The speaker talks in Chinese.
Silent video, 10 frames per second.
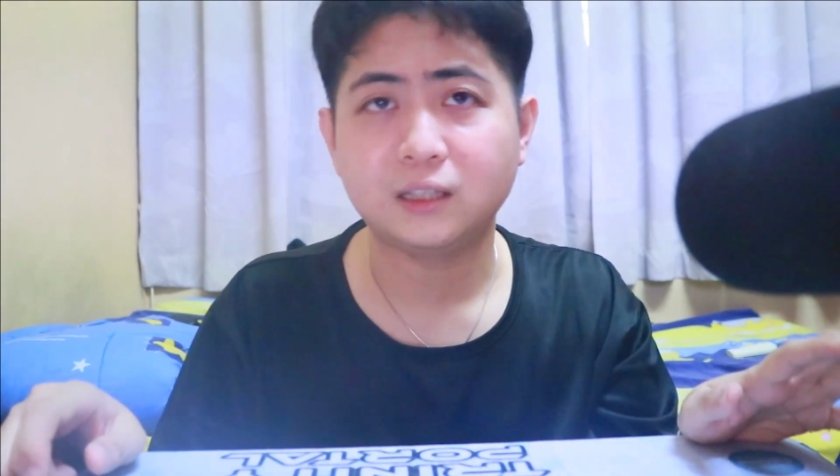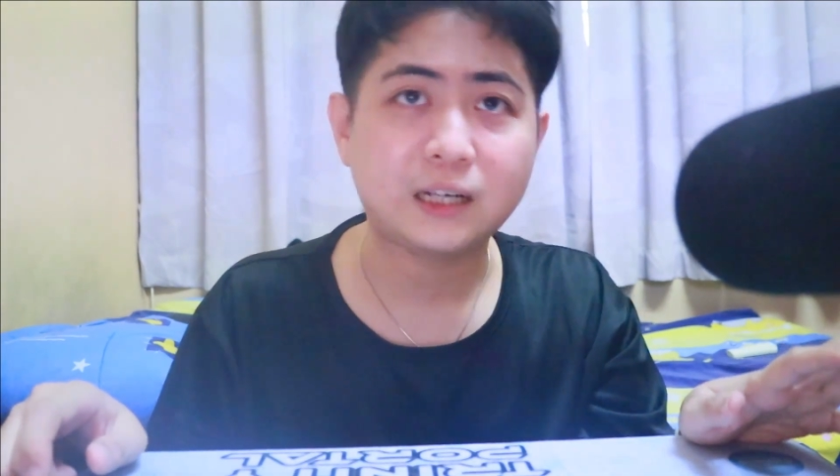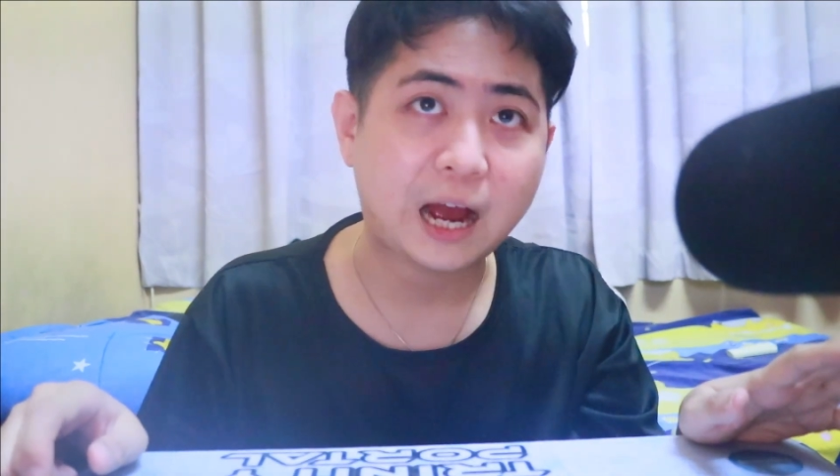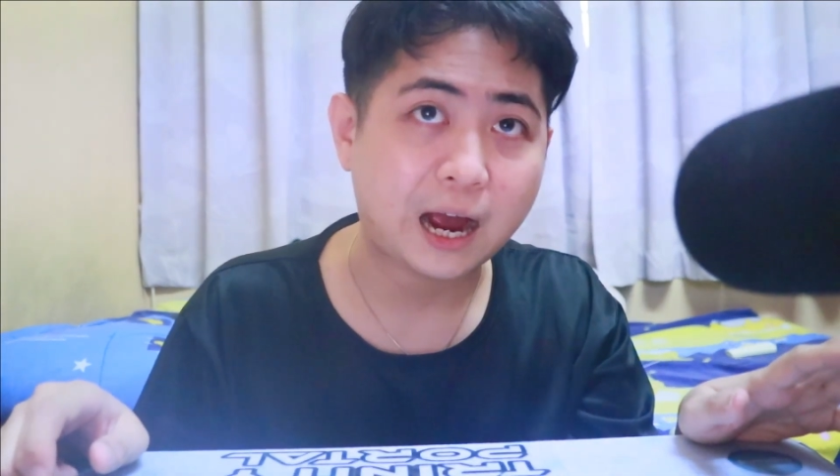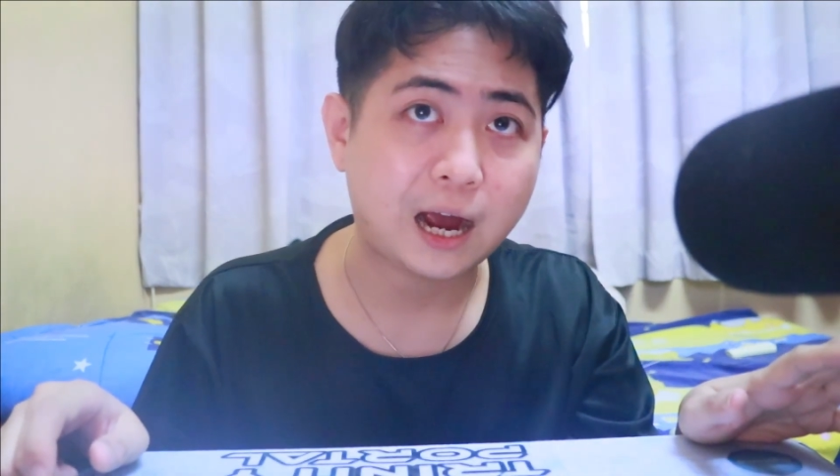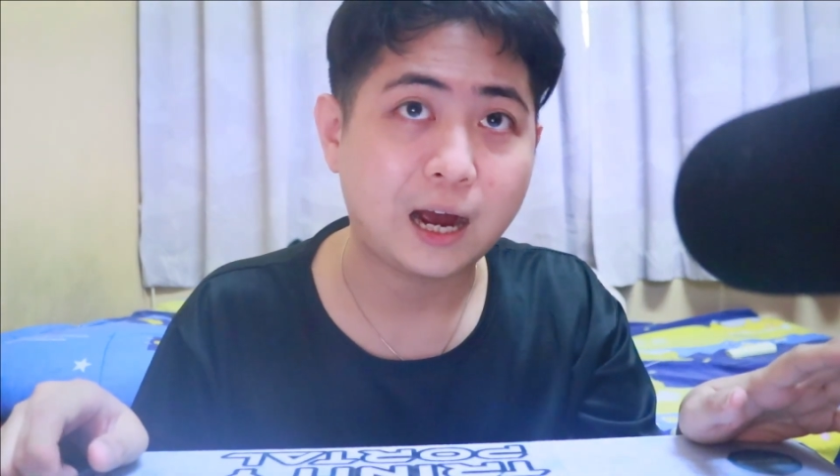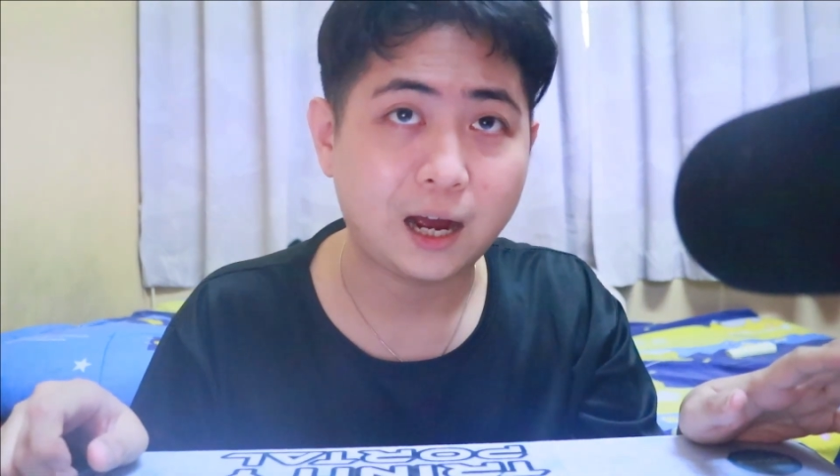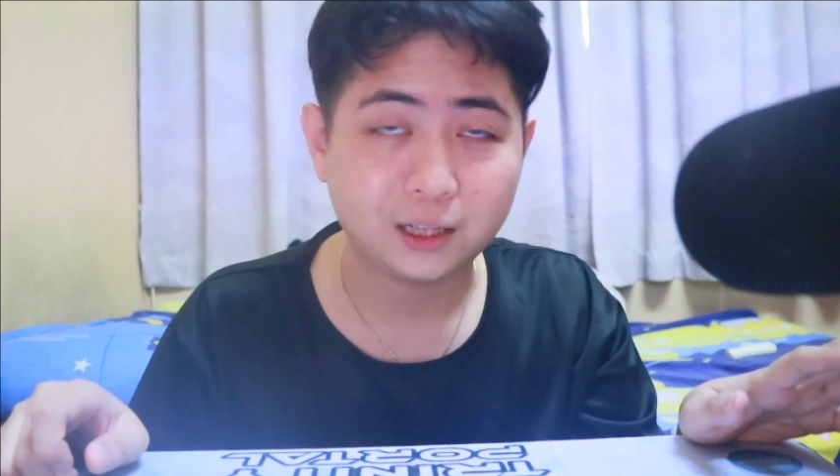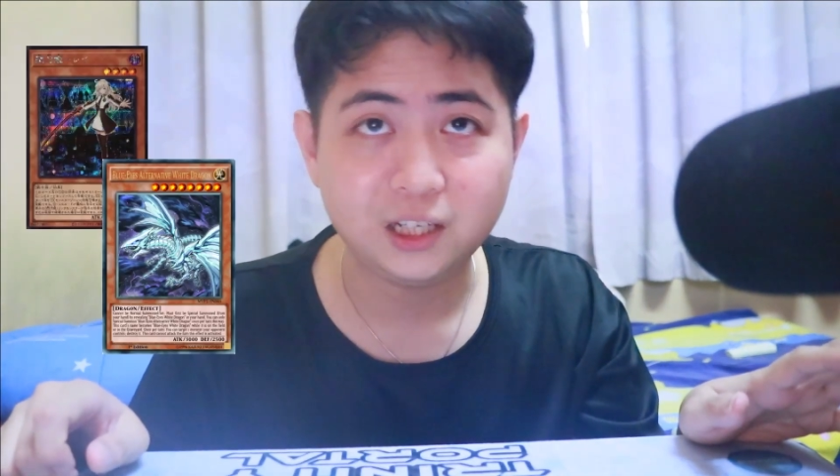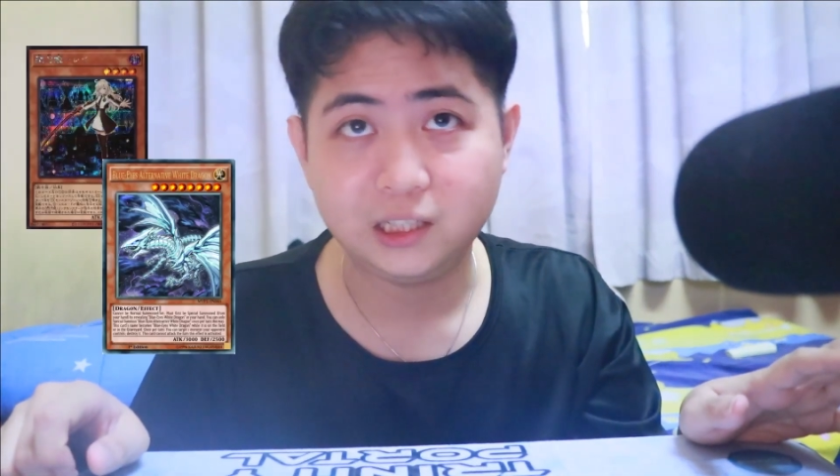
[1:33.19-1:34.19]

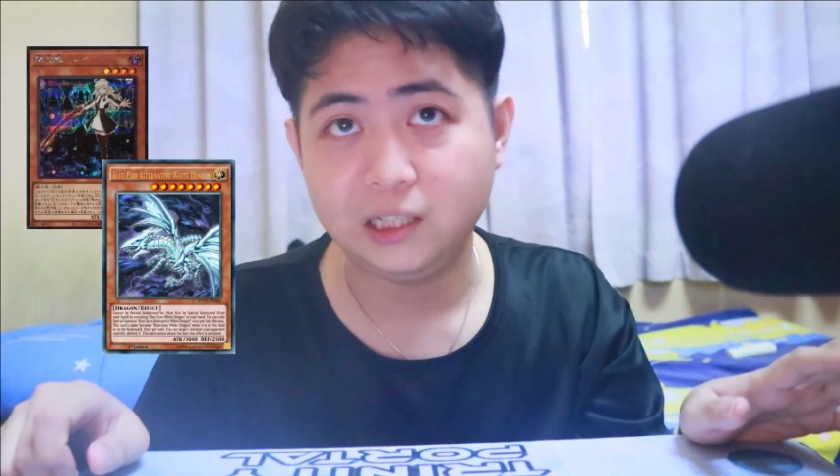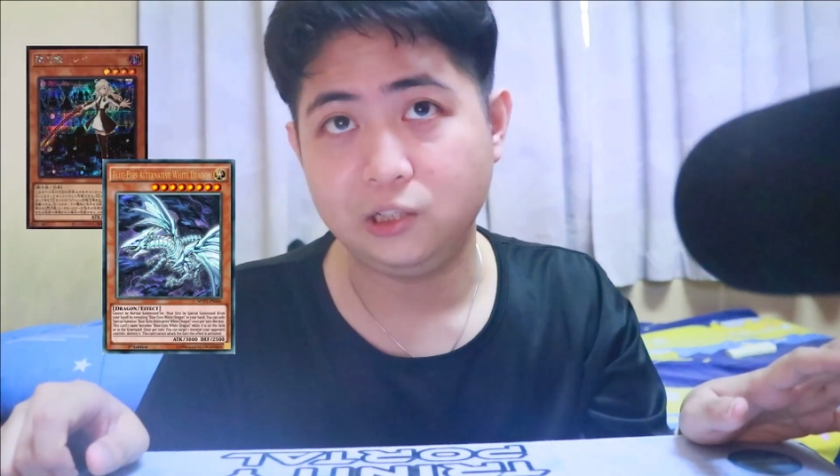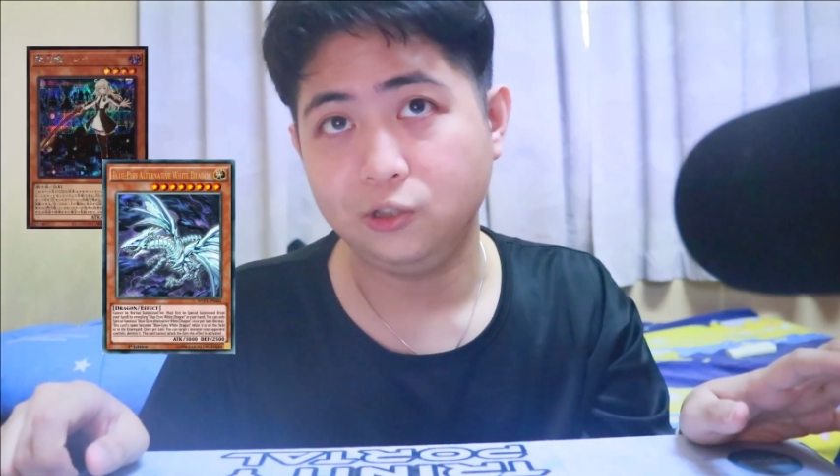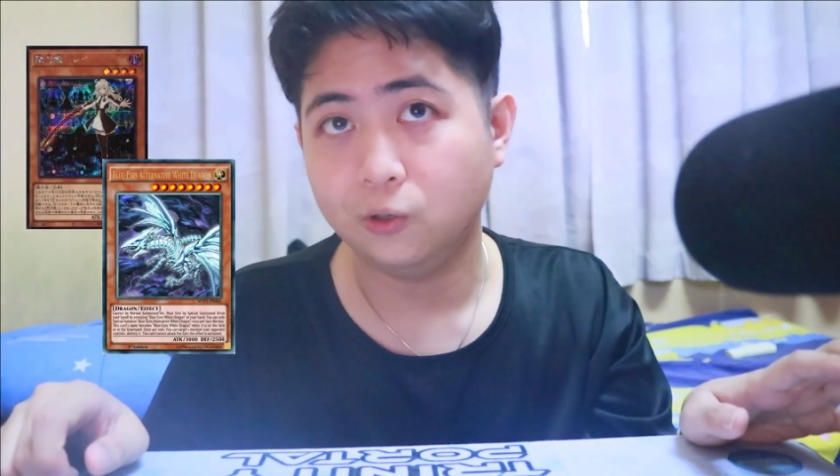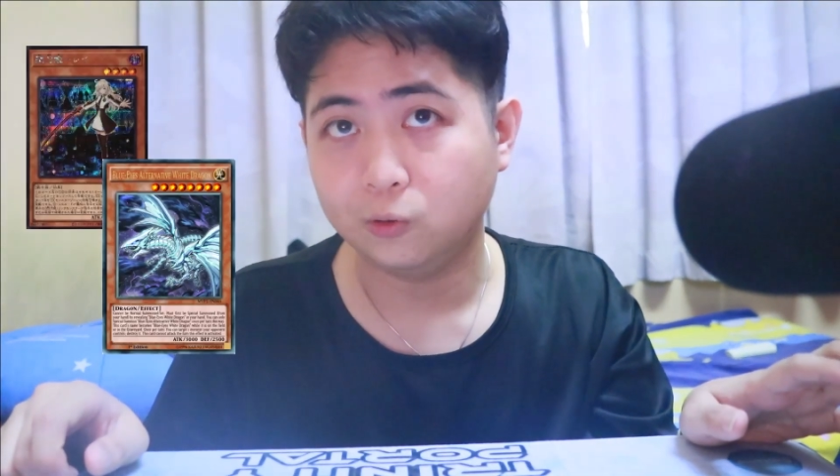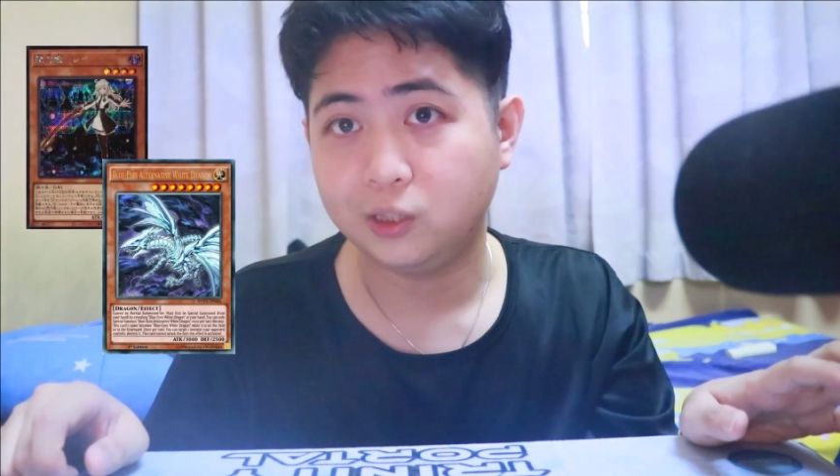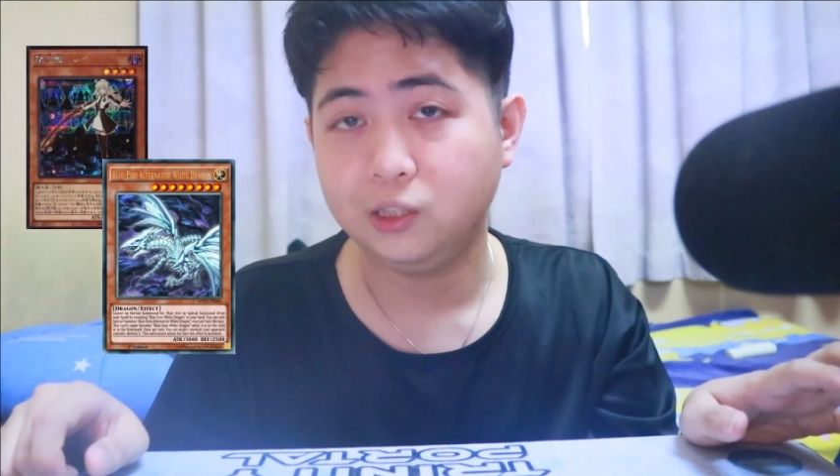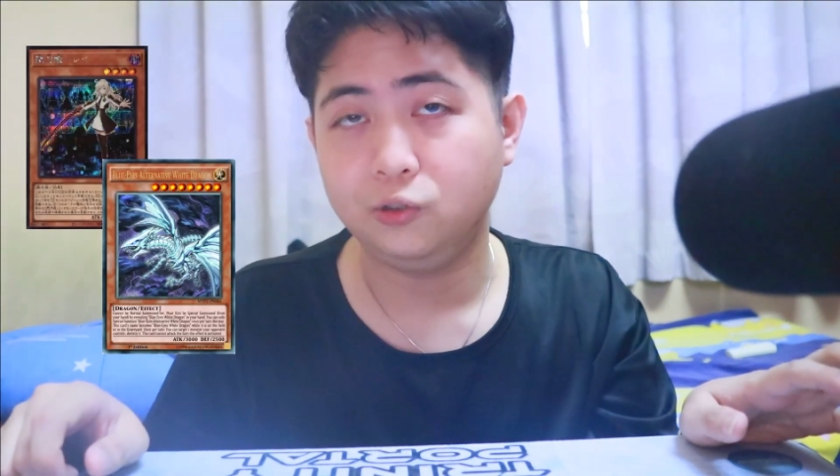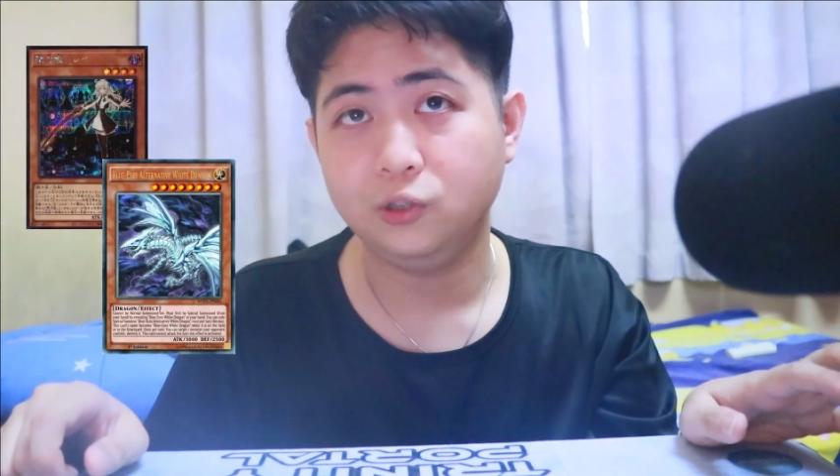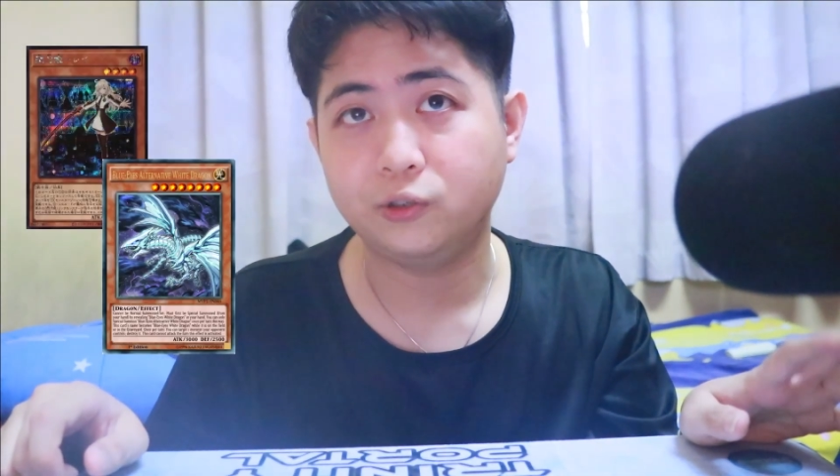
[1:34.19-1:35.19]
卡 T.C.G.O.C.G.